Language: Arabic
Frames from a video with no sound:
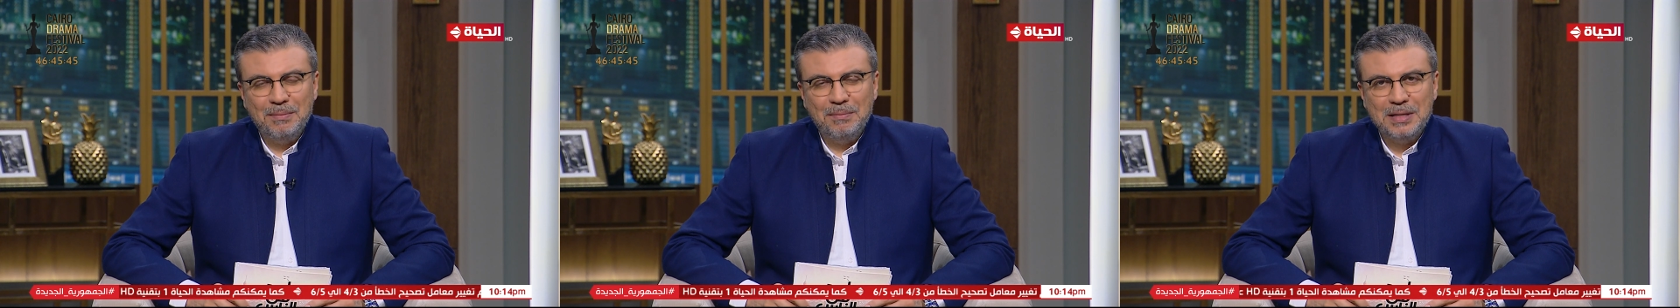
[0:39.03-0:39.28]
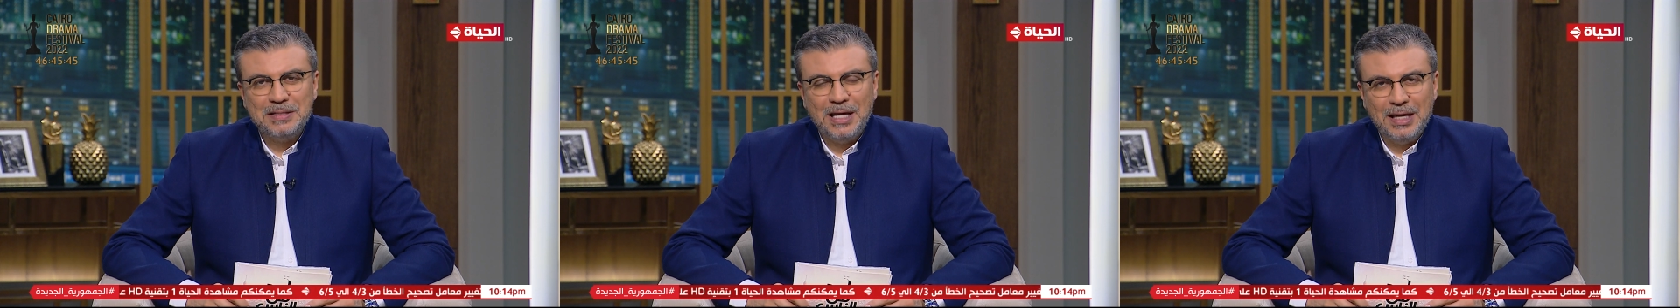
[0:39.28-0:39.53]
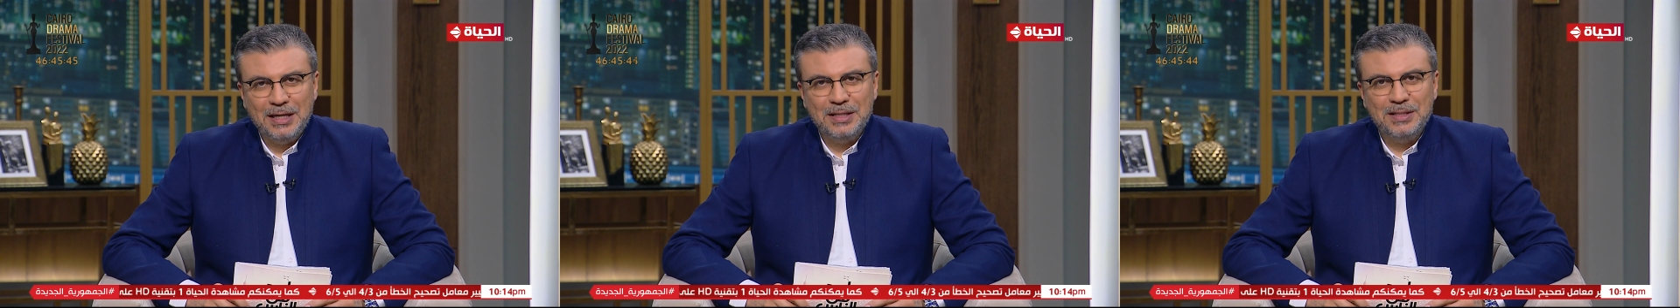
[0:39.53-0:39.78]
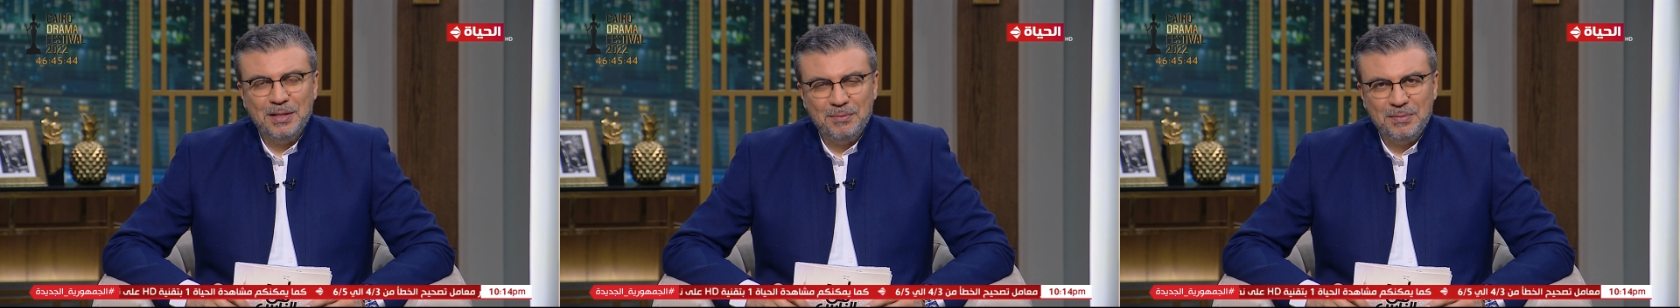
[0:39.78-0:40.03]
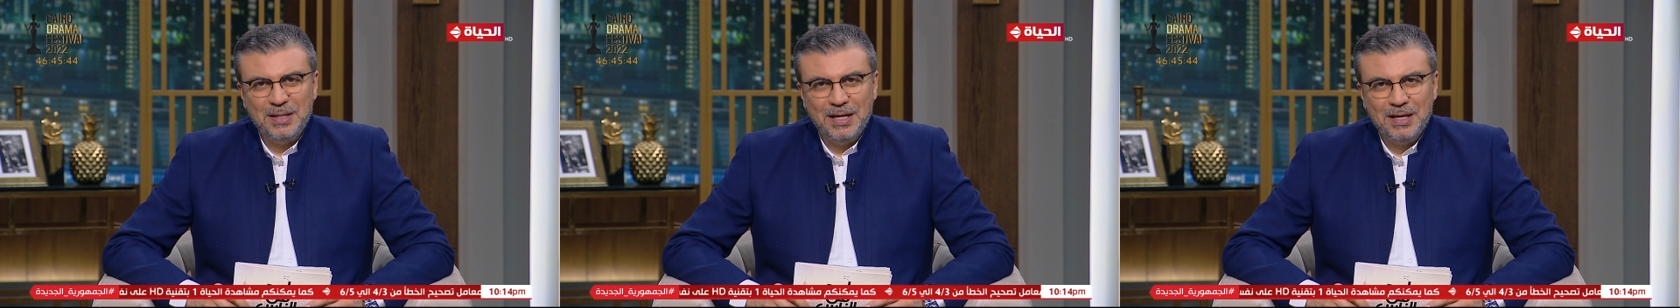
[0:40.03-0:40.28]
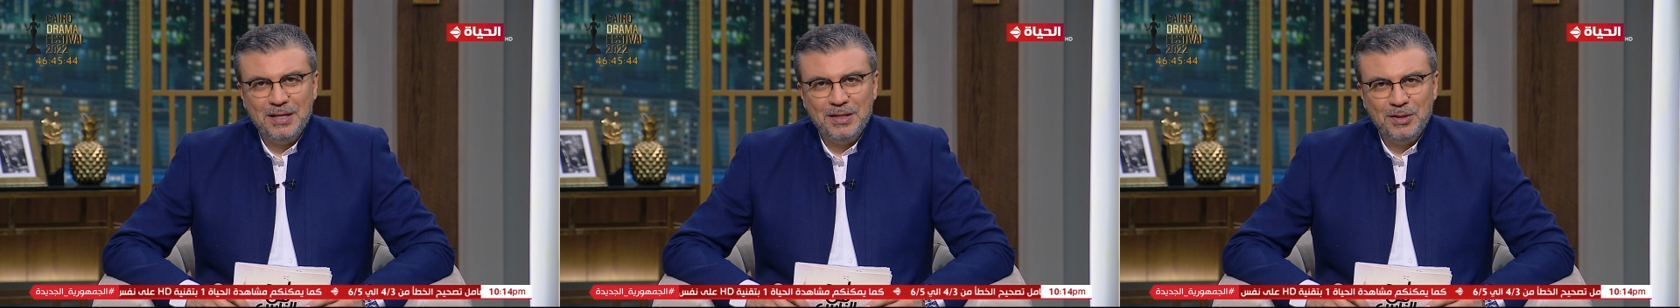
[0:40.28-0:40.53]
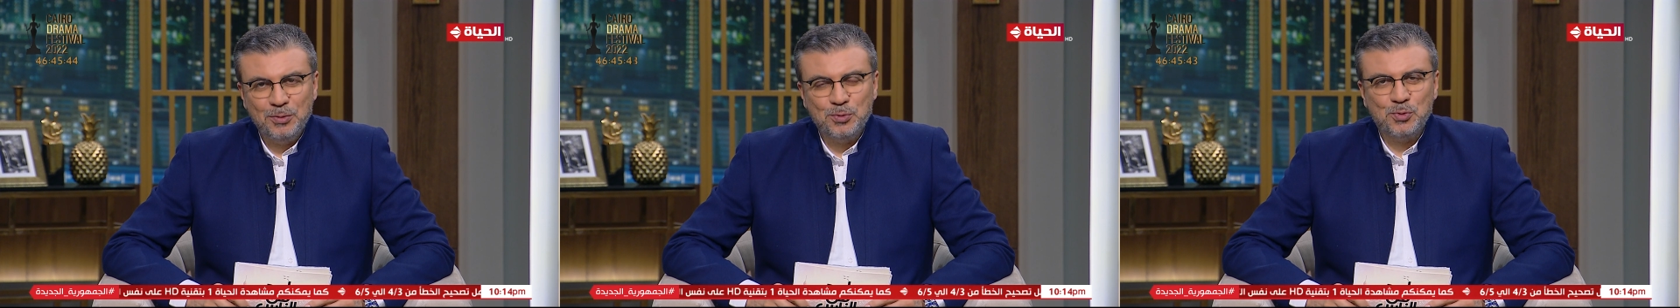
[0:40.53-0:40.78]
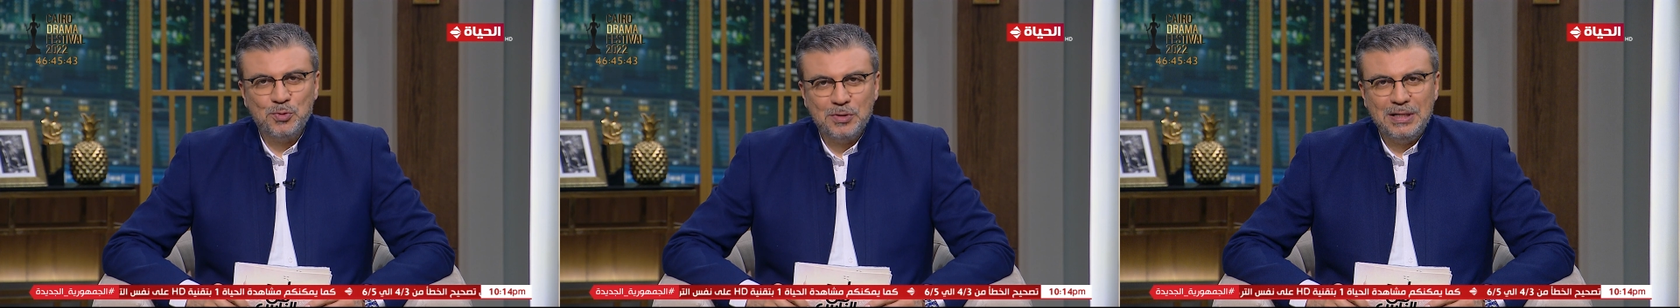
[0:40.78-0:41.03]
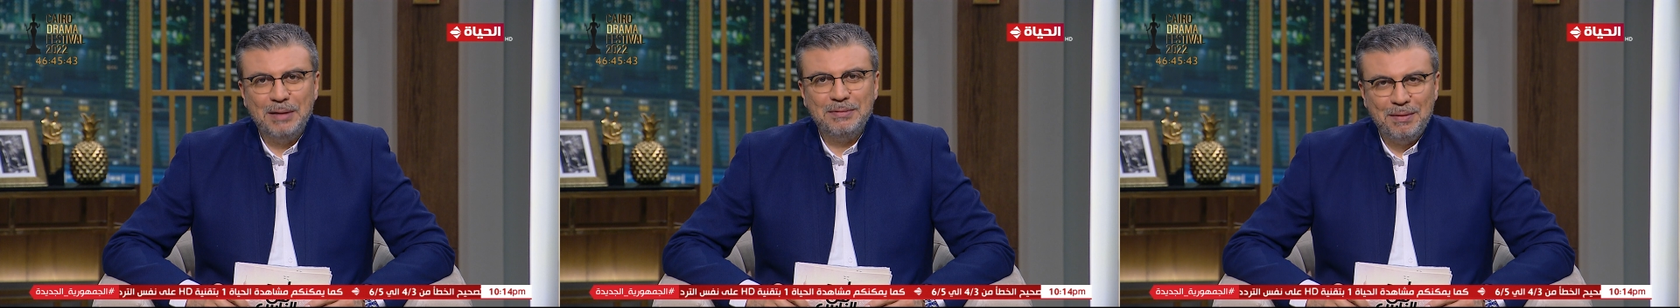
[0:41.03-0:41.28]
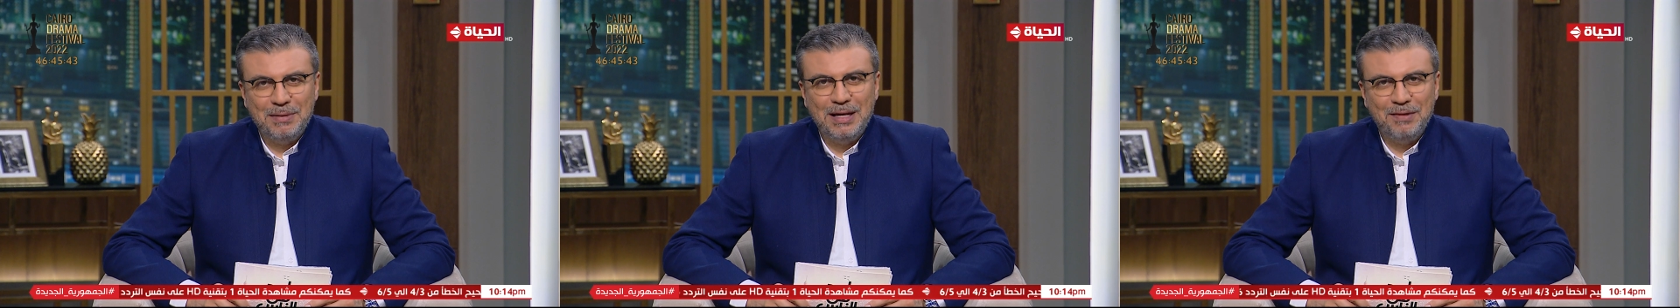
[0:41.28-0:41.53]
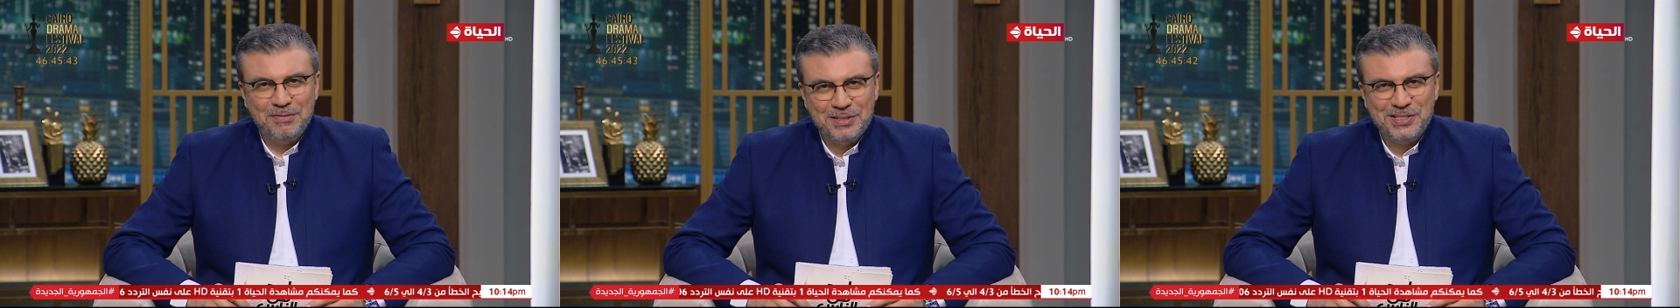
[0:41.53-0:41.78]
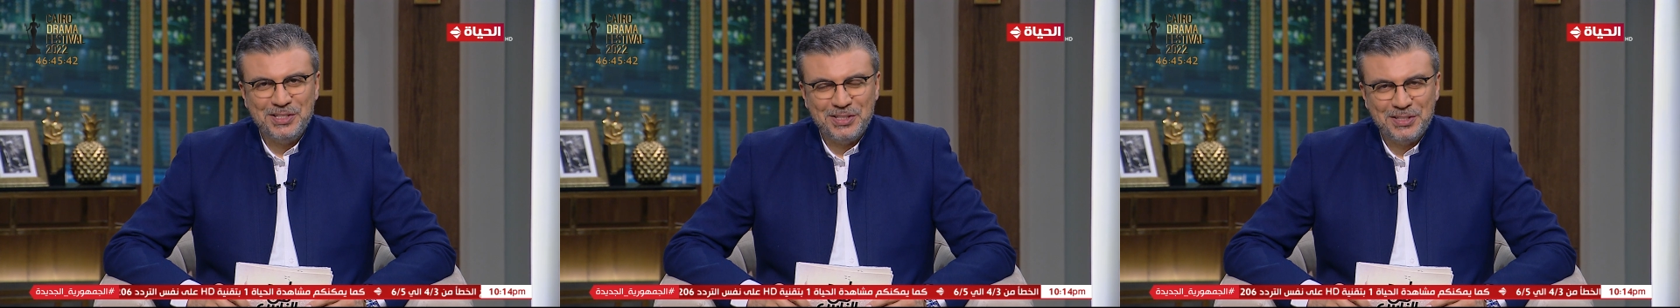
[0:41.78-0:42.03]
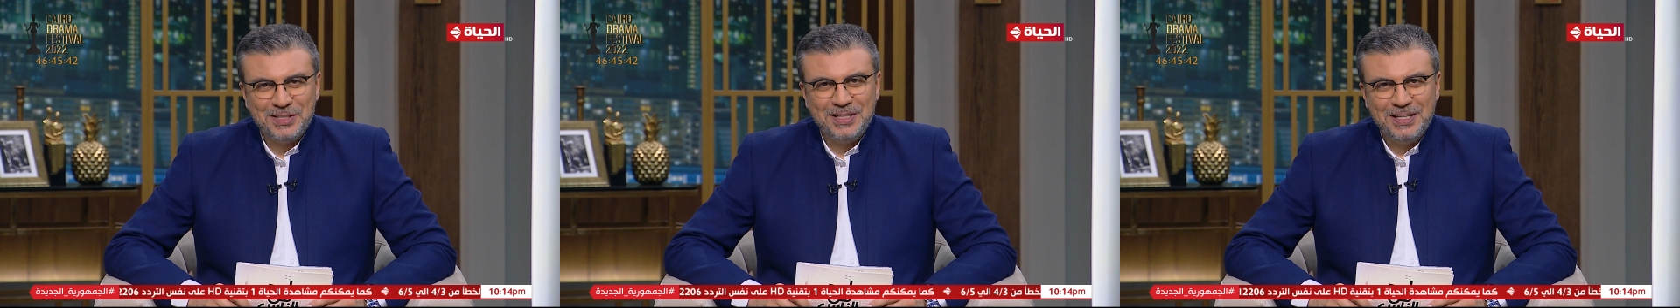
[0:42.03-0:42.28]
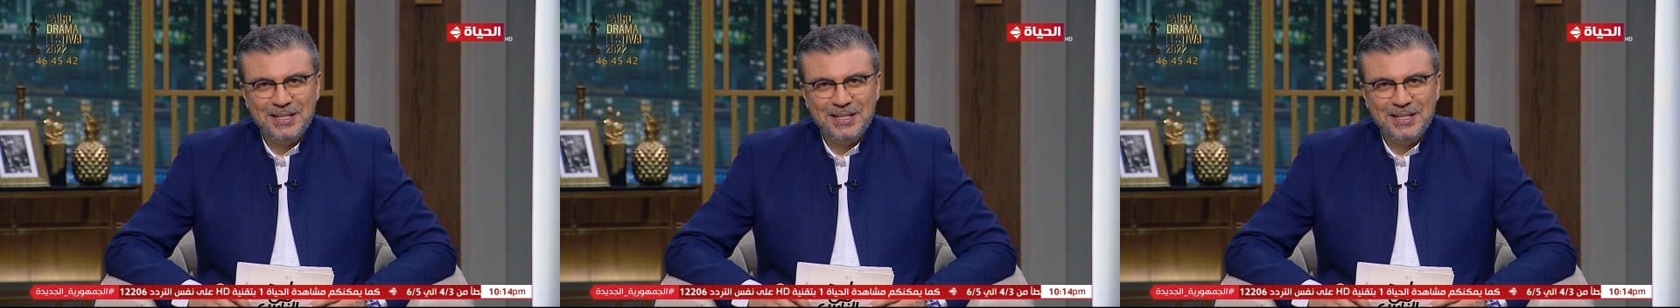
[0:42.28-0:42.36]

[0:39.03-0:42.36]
بسعد جدا بيها خصوصا أنها بتعملها في السر